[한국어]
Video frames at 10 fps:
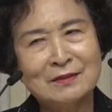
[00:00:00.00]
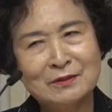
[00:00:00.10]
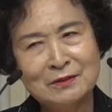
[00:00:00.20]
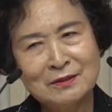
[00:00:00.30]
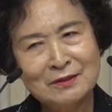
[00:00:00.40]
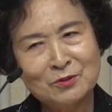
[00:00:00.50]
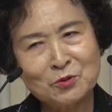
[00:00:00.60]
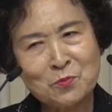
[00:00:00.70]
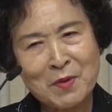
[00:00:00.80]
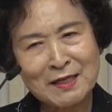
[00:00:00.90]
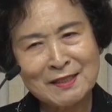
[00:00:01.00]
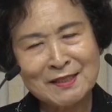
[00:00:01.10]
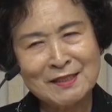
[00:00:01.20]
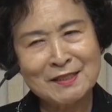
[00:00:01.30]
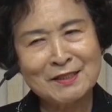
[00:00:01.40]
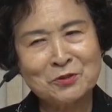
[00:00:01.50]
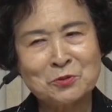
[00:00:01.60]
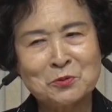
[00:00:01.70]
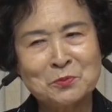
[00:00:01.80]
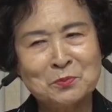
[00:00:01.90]
어, 좀 많이
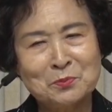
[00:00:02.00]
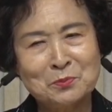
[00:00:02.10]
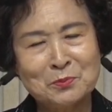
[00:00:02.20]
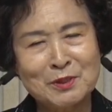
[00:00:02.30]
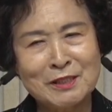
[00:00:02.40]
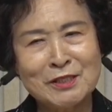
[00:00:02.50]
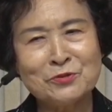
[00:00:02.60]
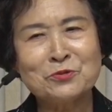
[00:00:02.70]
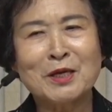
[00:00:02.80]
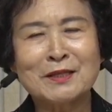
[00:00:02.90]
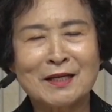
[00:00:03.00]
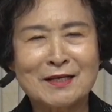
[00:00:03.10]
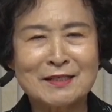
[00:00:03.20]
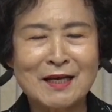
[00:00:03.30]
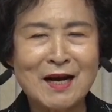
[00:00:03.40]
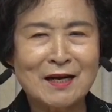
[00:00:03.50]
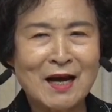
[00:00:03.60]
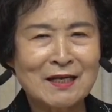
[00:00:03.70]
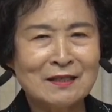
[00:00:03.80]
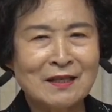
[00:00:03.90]
음, 실수했다라는 생각을
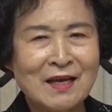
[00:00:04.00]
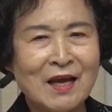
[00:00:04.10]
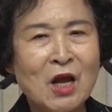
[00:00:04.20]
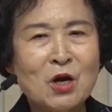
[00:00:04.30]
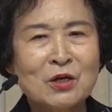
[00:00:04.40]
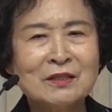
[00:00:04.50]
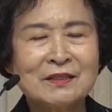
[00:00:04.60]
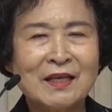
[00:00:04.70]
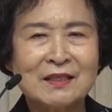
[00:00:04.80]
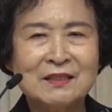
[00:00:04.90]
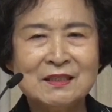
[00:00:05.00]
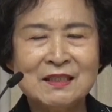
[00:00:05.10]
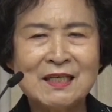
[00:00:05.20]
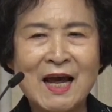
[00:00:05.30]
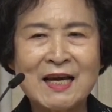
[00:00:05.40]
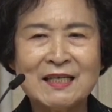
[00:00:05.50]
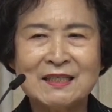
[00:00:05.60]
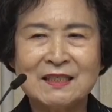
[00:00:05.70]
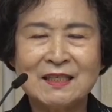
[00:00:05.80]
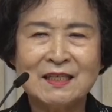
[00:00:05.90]
하는데 그때 어린
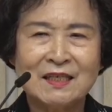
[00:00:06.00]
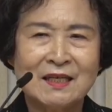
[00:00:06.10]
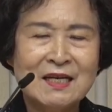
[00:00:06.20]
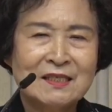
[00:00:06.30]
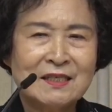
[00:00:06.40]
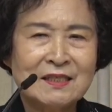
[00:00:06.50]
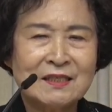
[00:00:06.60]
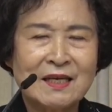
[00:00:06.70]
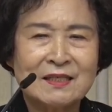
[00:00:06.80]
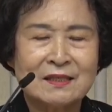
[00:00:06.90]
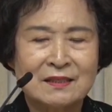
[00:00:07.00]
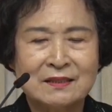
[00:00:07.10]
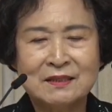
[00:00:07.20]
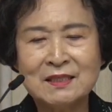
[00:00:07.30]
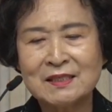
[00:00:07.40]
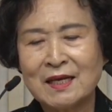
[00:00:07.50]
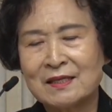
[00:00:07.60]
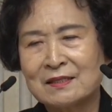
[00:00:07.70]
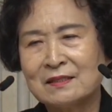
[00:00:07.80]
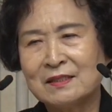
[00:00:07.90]
아이들이 7세에서
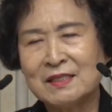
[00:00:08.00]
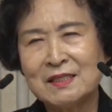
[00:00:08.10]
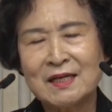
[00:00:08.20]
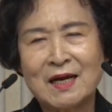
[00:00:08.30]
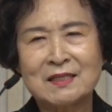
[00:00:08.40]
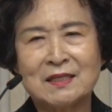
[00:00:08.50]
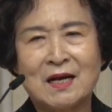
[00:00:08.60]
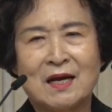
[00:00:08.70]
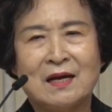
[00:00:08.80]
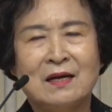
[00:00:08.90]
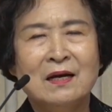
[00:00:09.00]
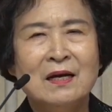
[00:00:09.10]
0세에서 7세까지가